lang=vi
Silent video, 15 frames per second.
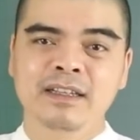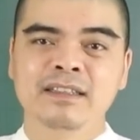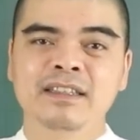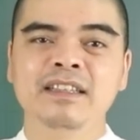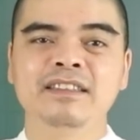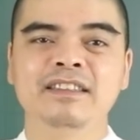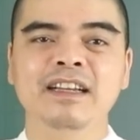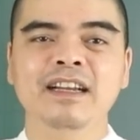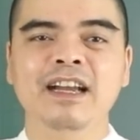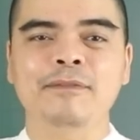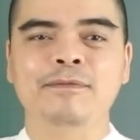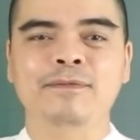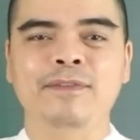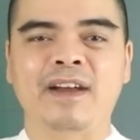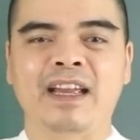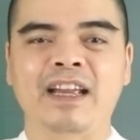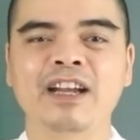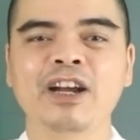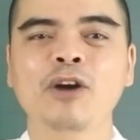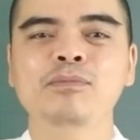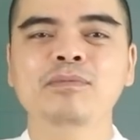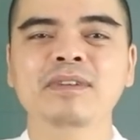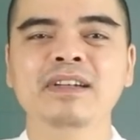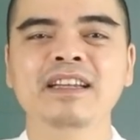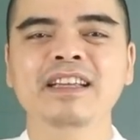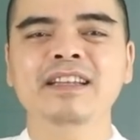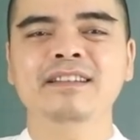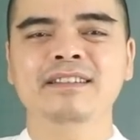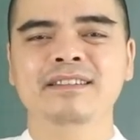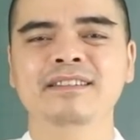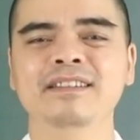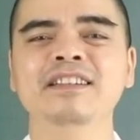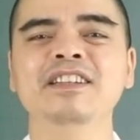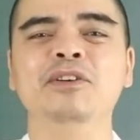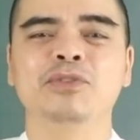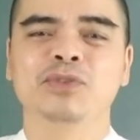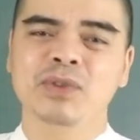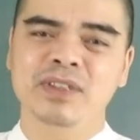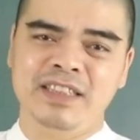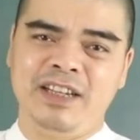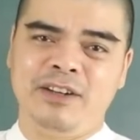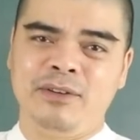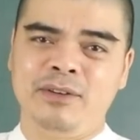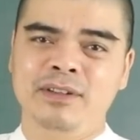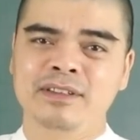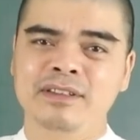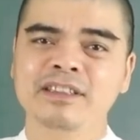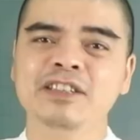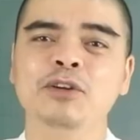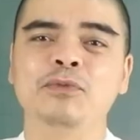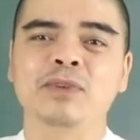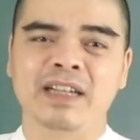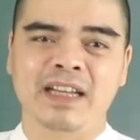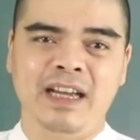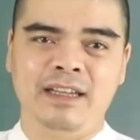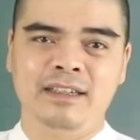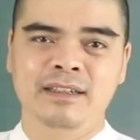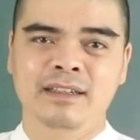thì sẽ gặp phải không ít những điều xui xẻo, những điều vận hạn.